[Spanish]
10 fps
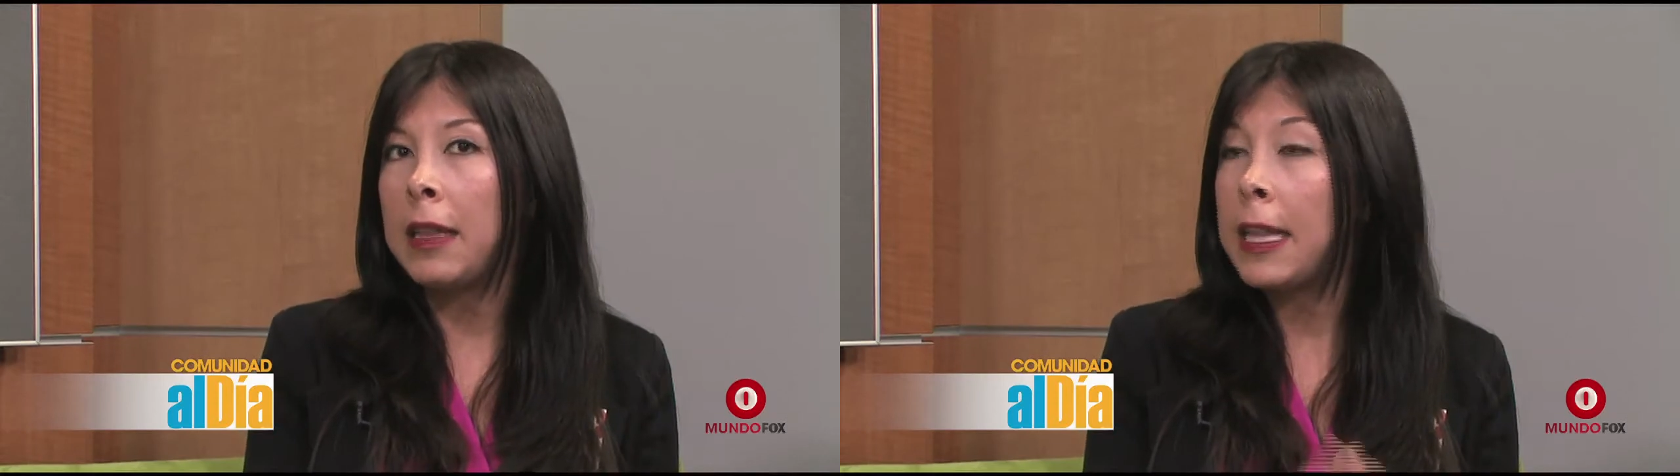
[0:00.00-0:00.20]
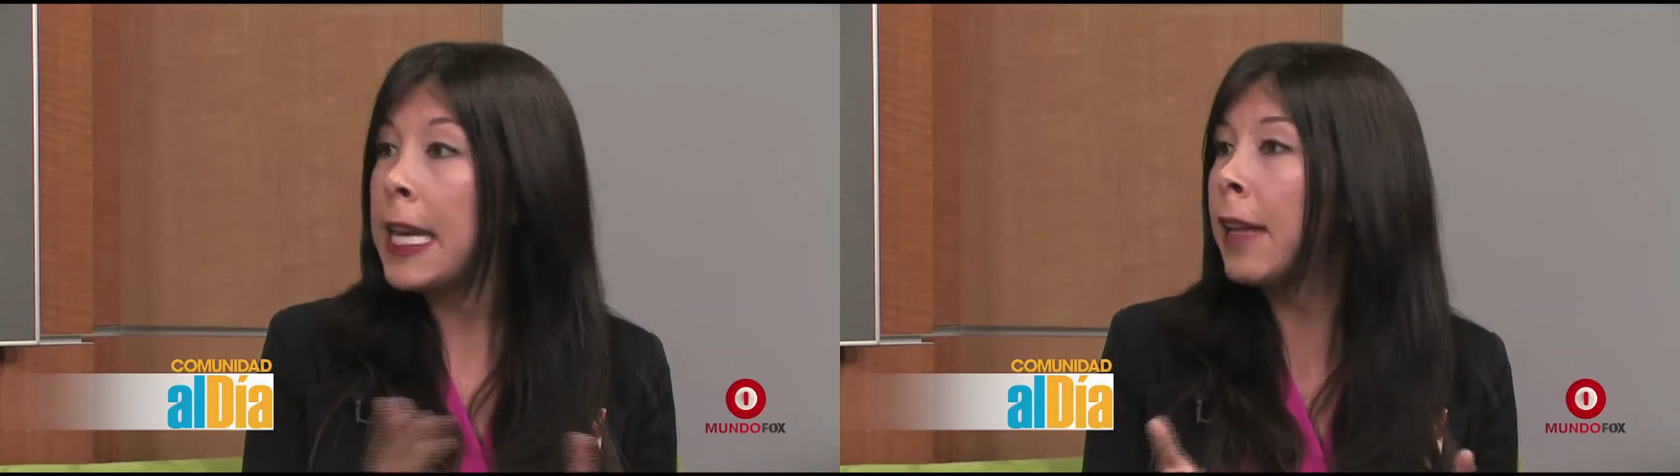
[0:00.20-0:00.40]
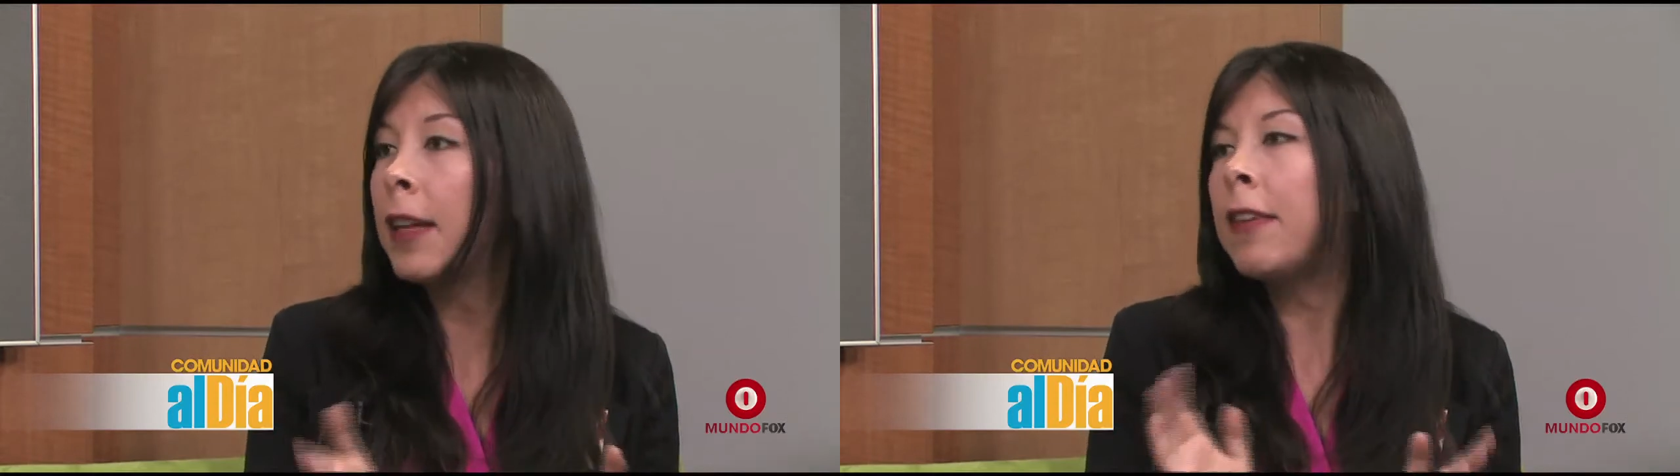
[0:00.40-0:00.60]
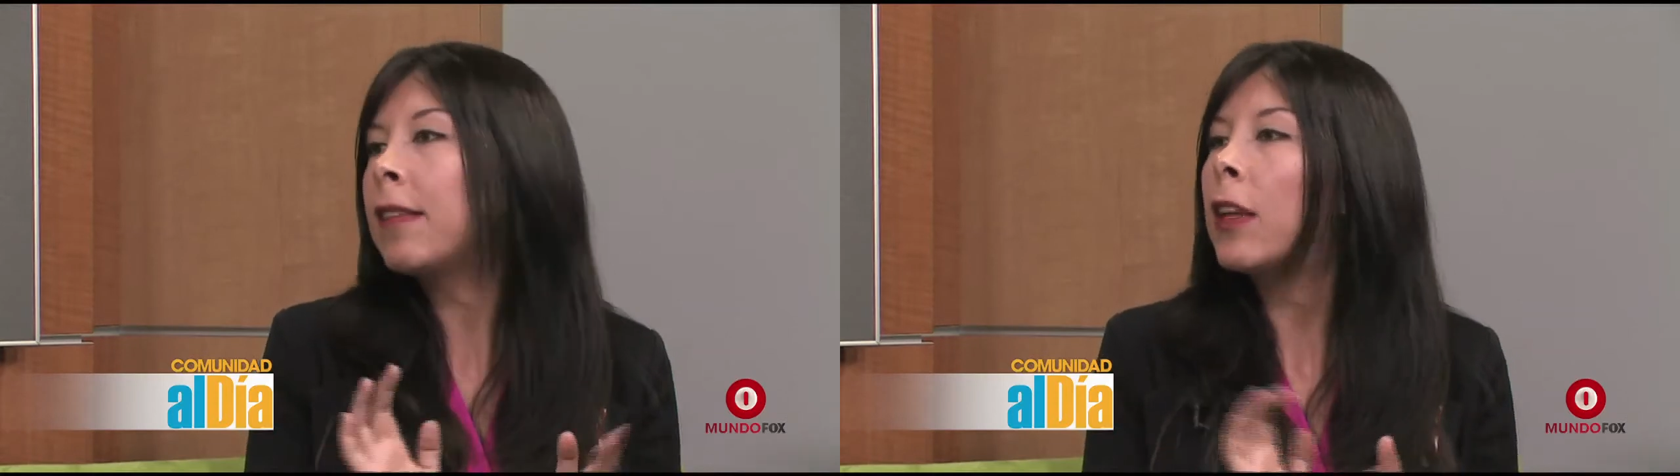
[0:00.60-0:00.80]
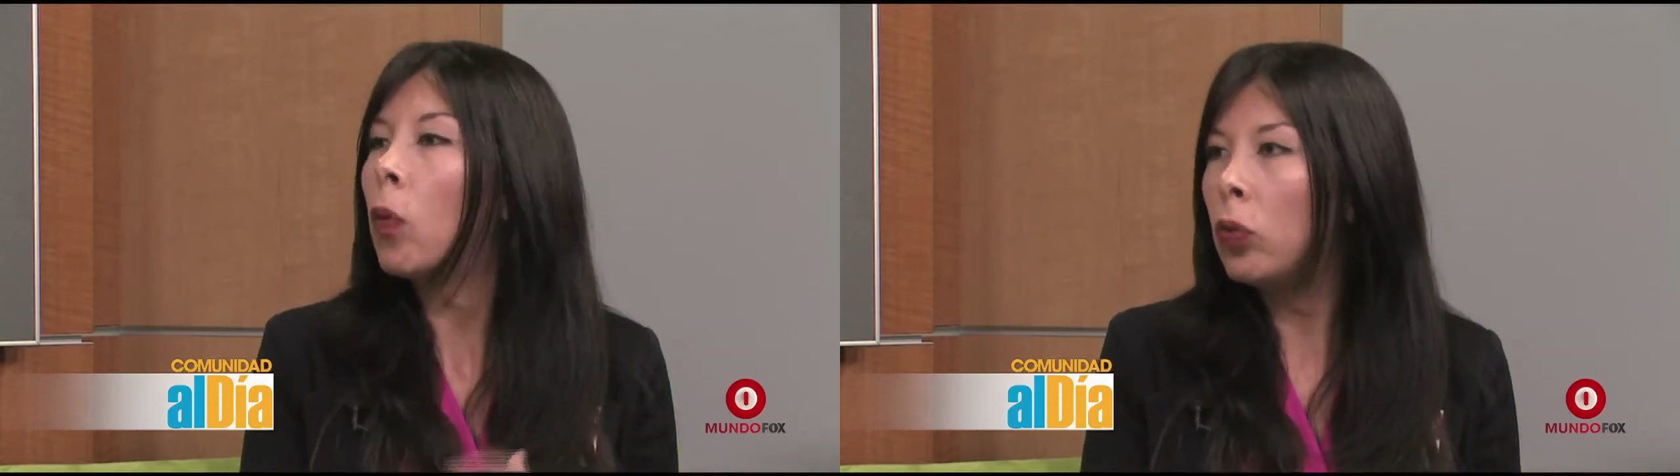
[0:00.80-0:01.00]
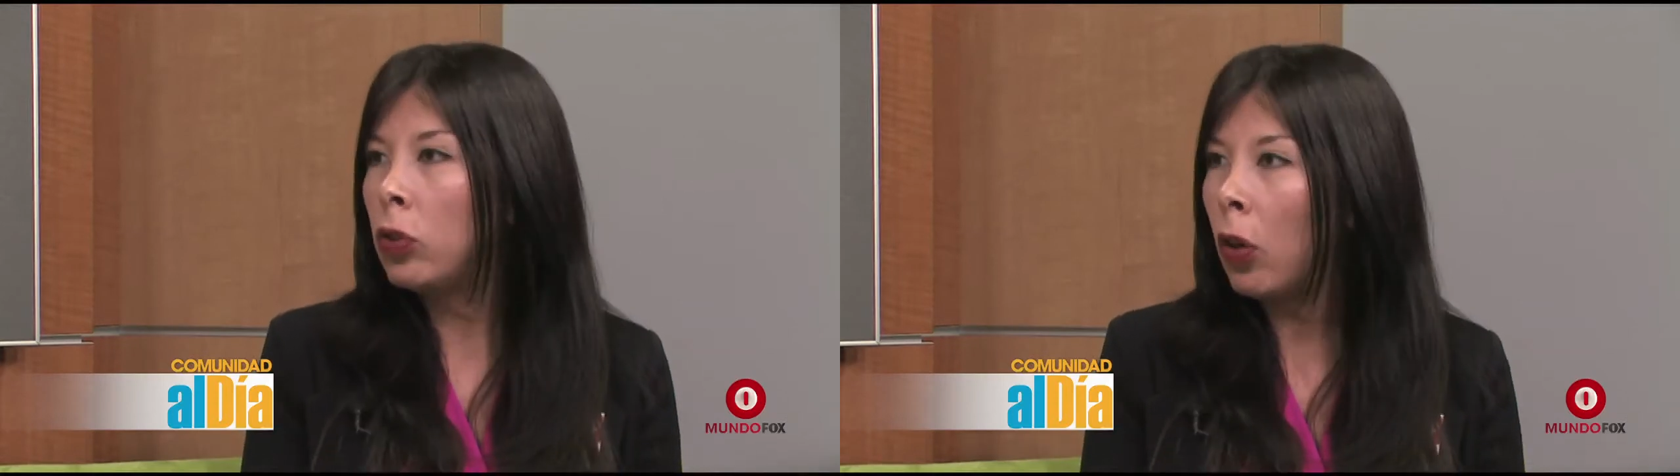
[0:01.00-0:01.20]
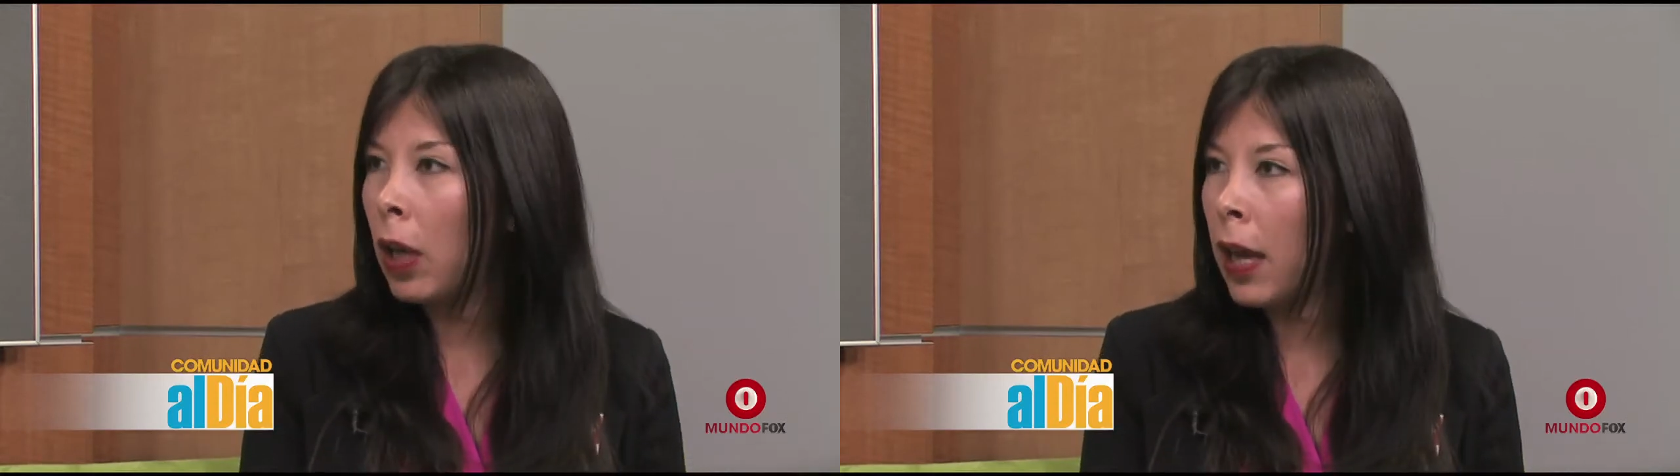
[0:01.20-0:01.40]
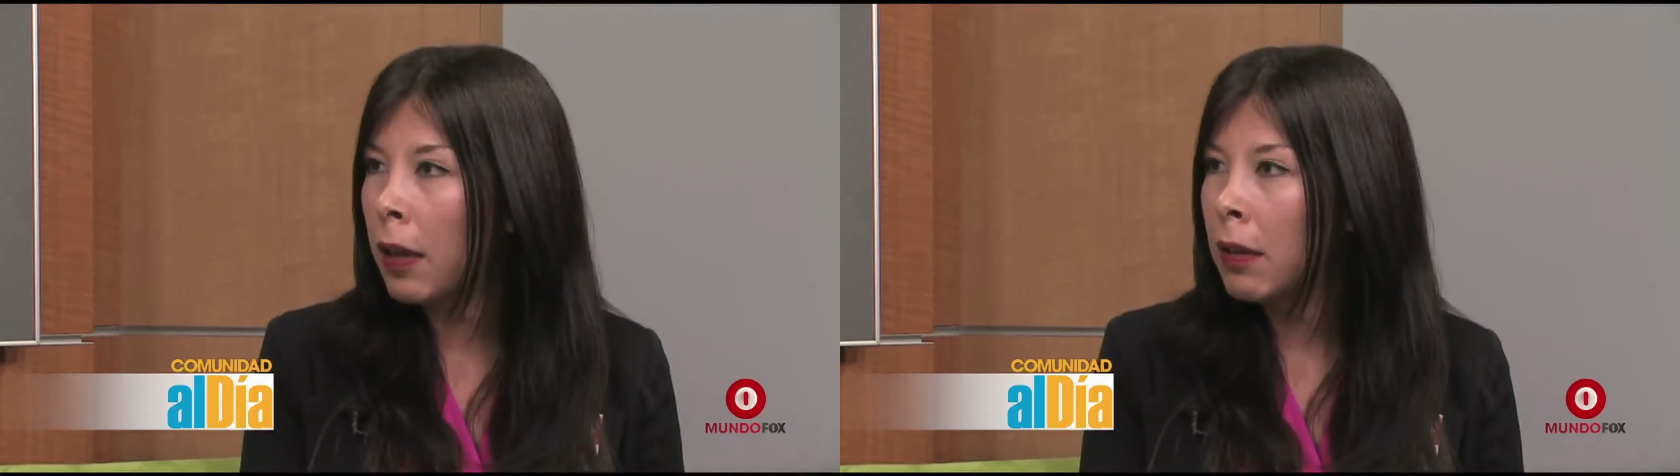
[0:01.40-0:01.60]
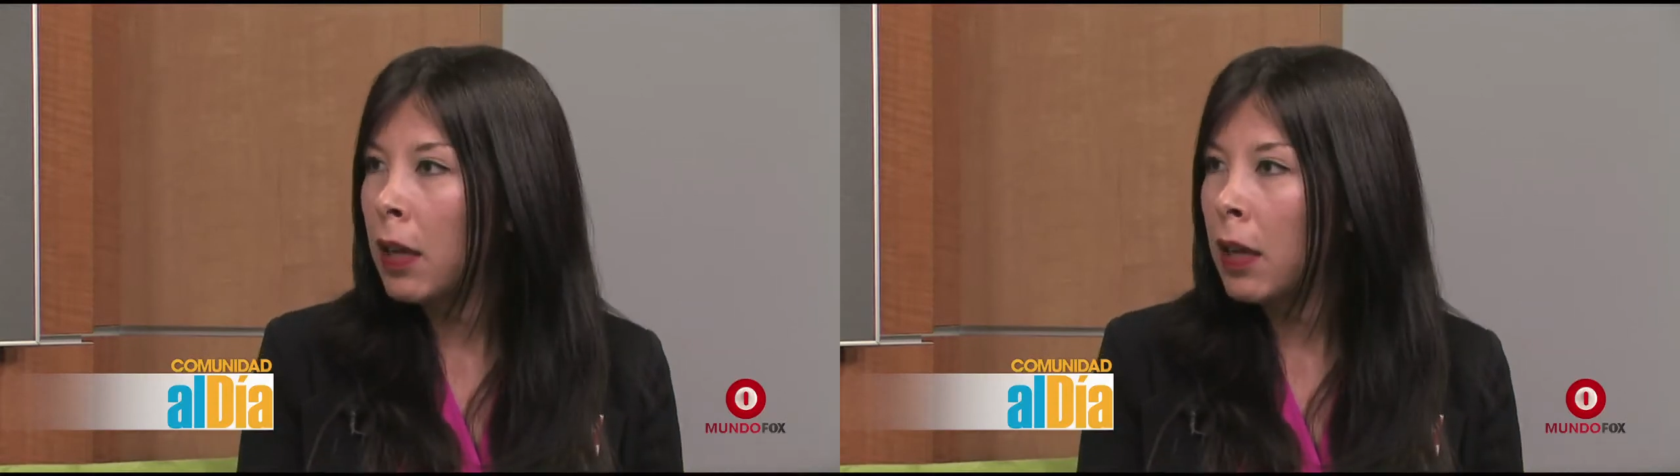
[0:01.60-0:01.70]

de dieta va a ser un dólar.